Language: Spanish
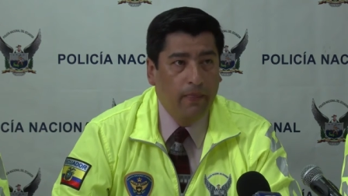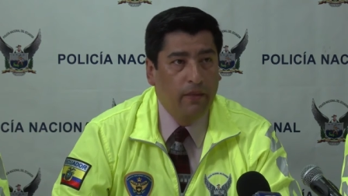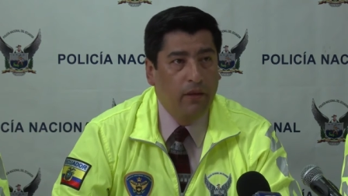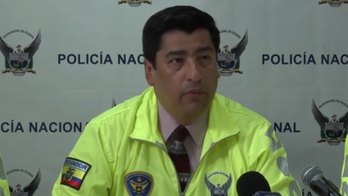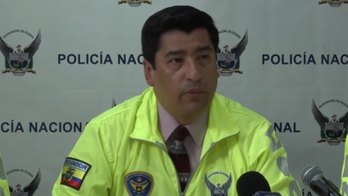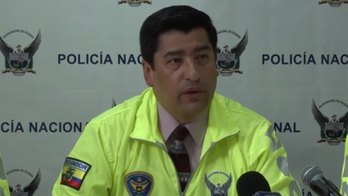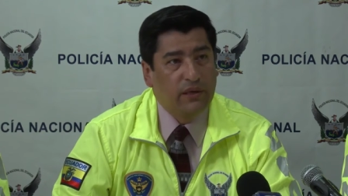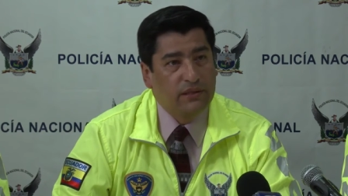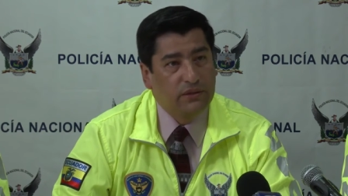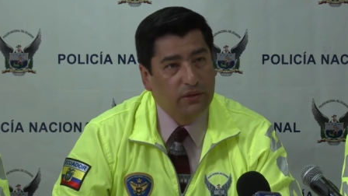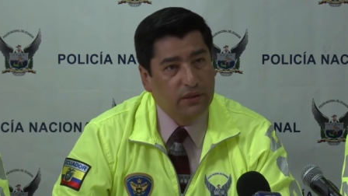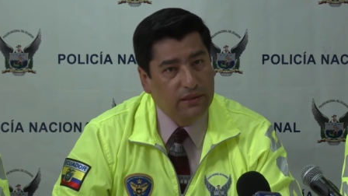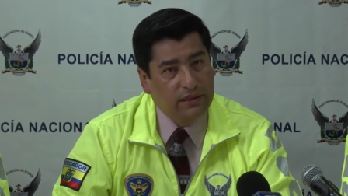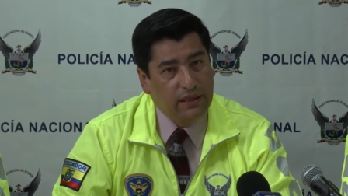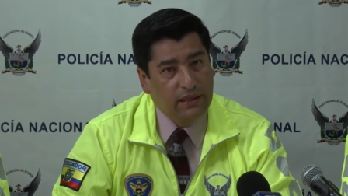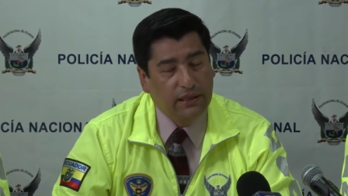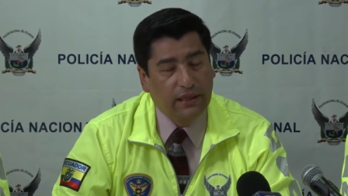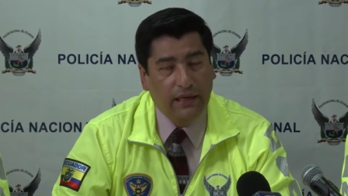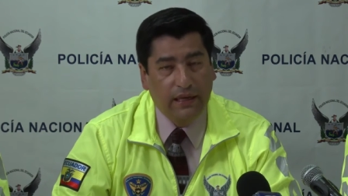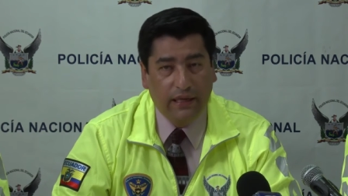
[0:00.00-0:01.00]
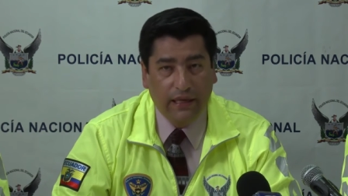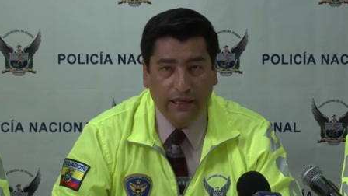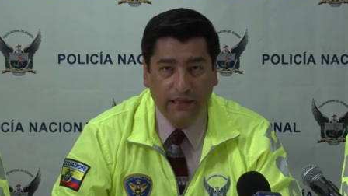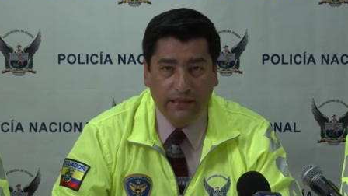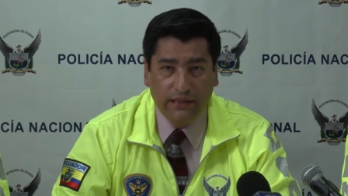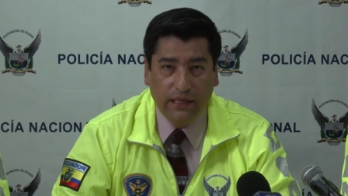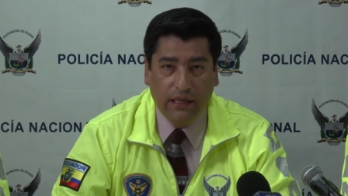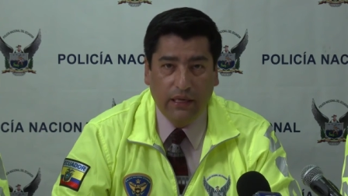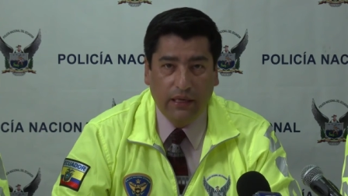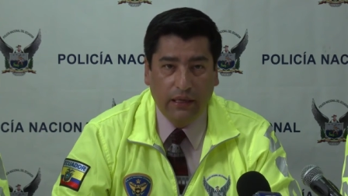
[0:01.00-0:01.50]
de operaciones de
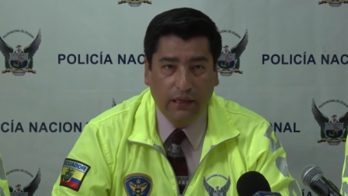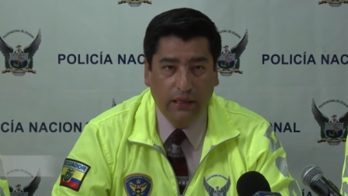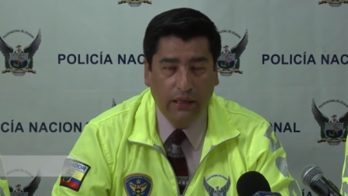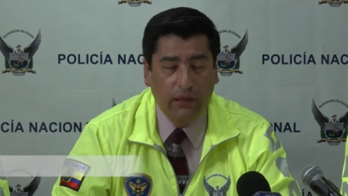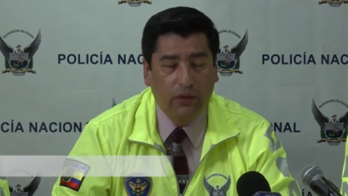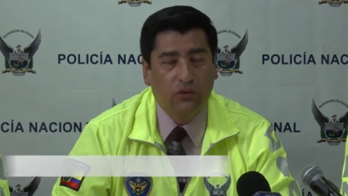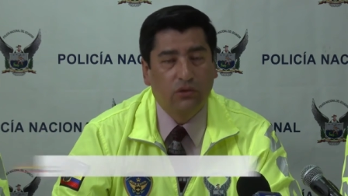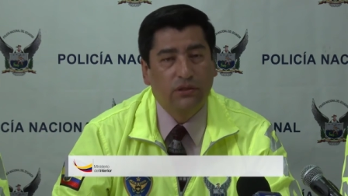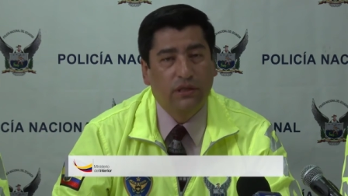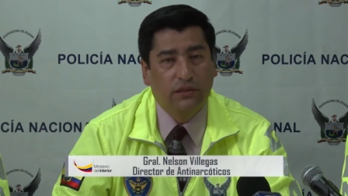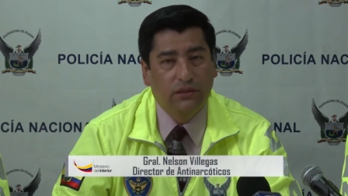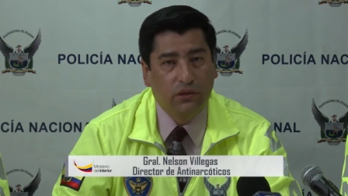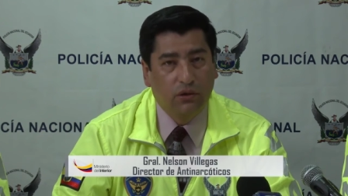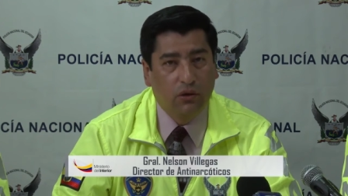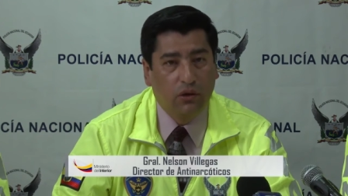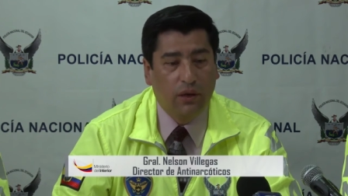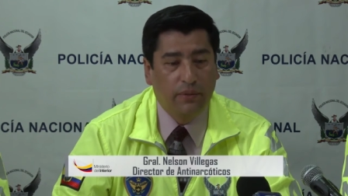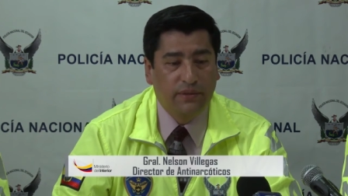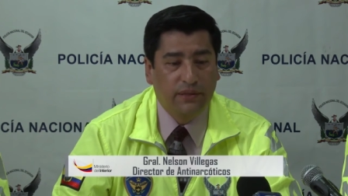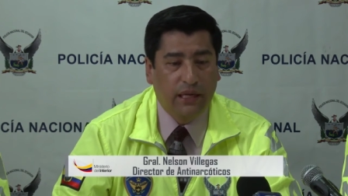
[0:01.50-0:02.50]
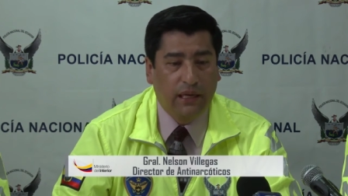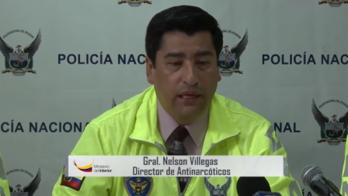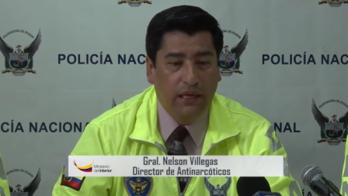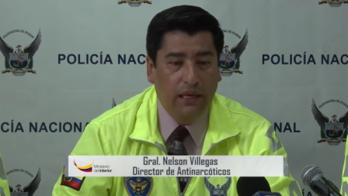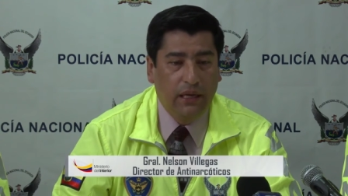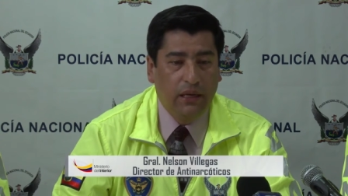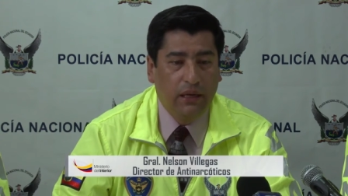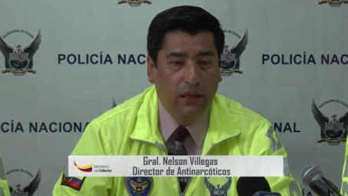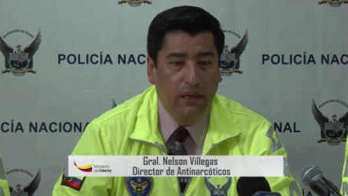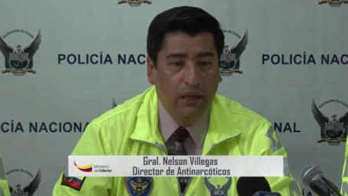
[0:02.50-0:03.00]
inteligencia, en coordinación con la
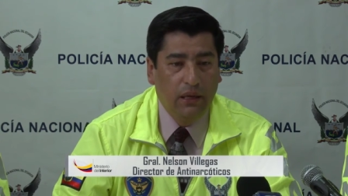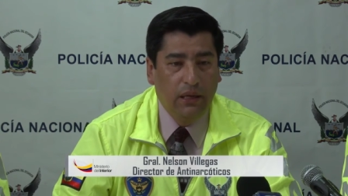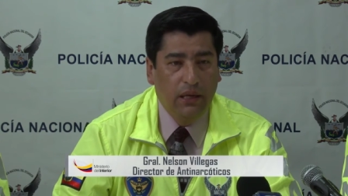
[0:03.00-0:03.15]
Fiscalía,